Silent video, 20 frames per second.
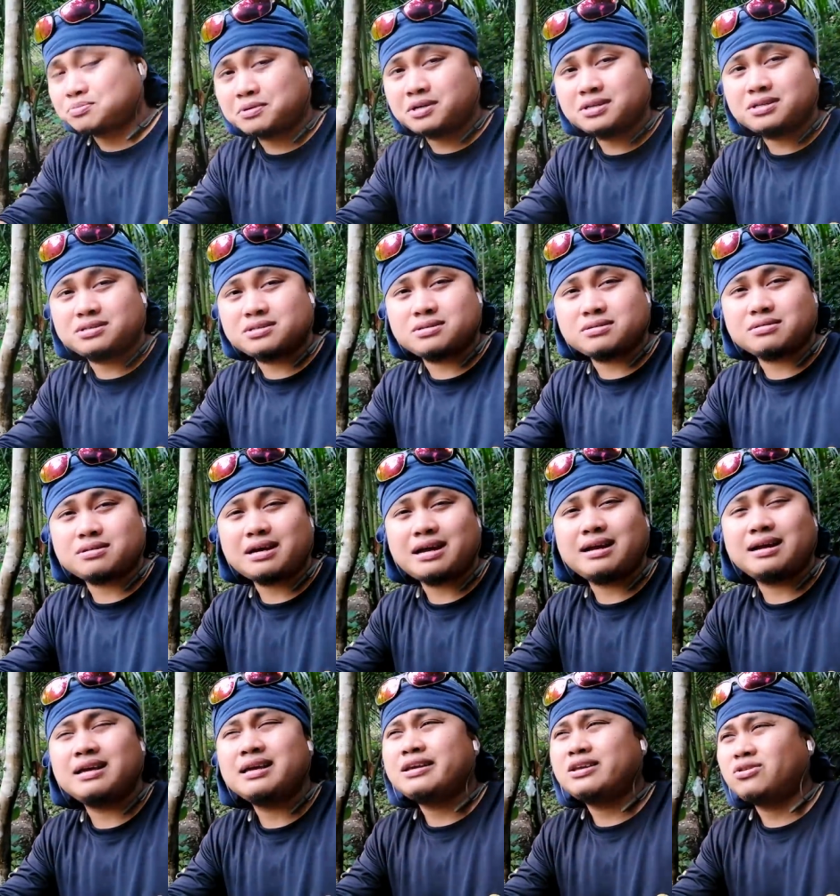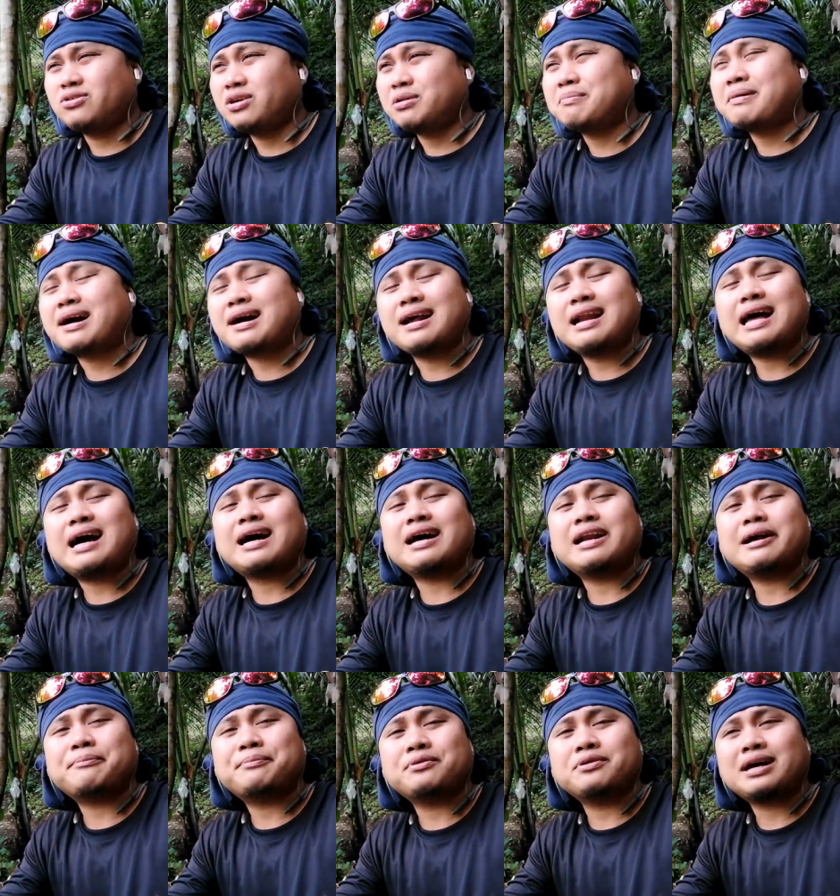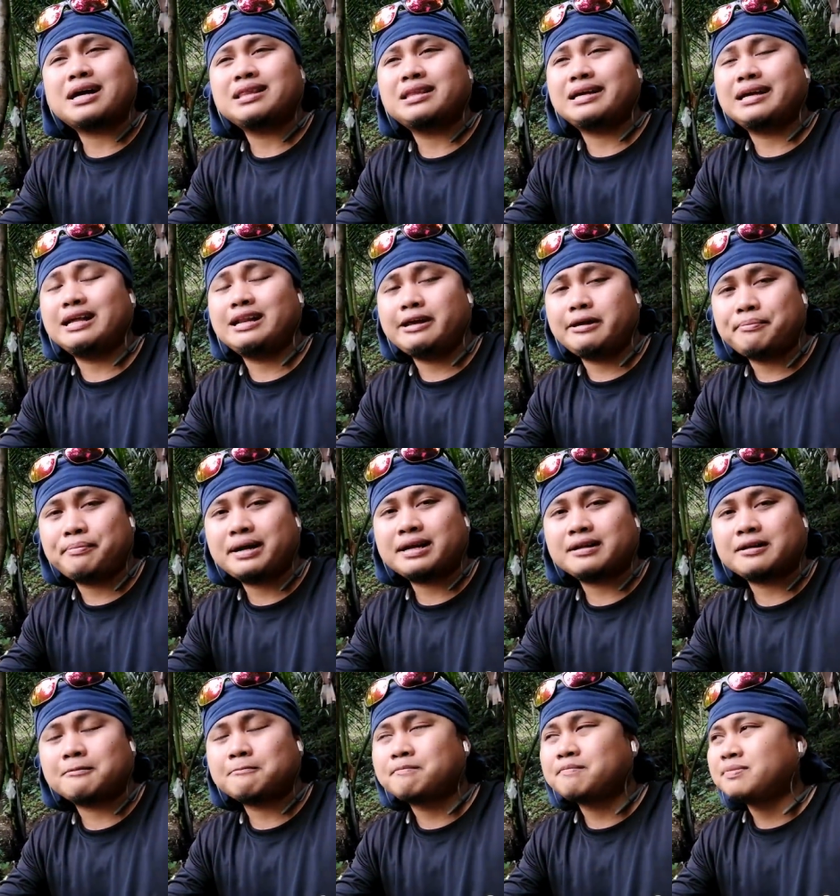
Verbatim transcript: Wolfsburg so kay, yung iba kailangan na po nating ilipat